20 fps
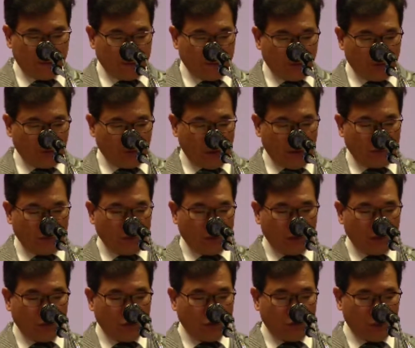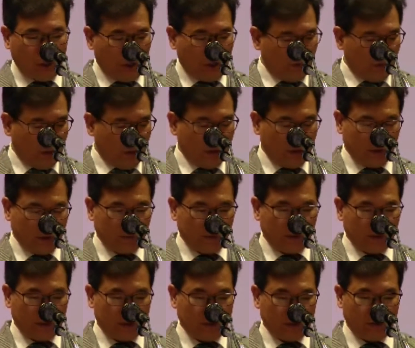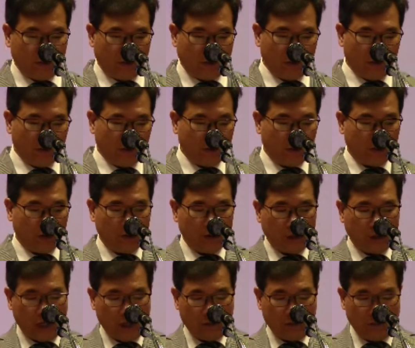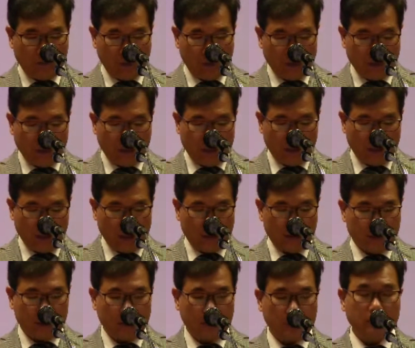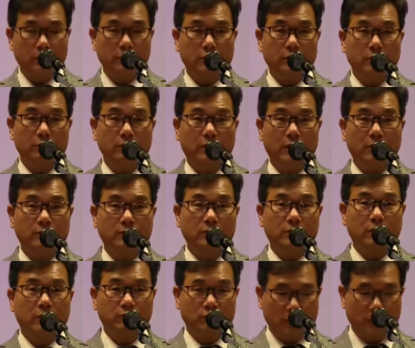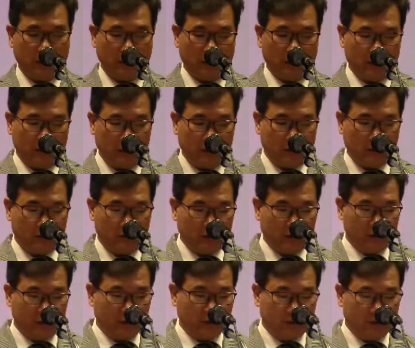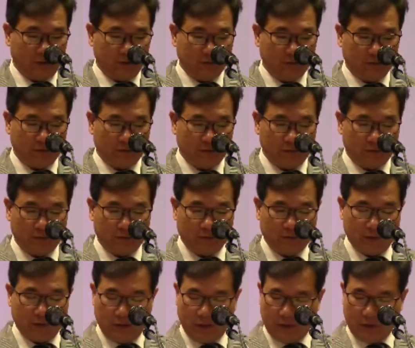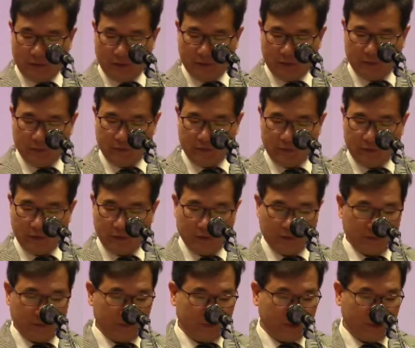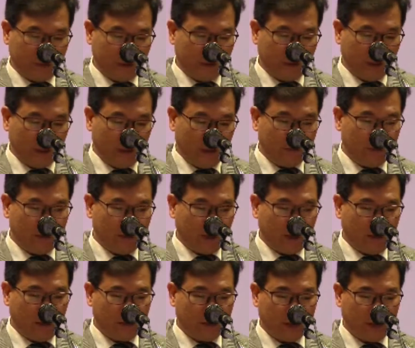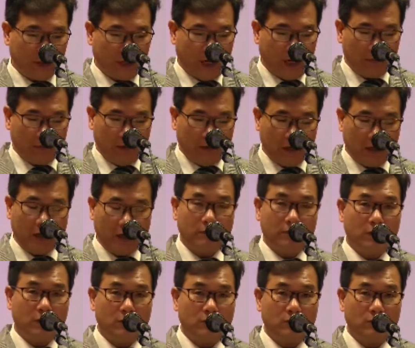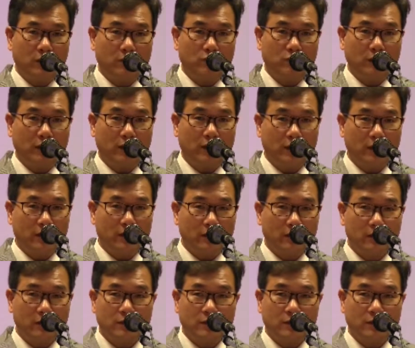오늘은 출애굽기 9장 말씀을 가지고 어, 강팍한 마음 때문에라고 하는 제목으로 여러분들에게 말씀드리겠습니다. 한번 따라합시다. 강팍한 마음 때문에.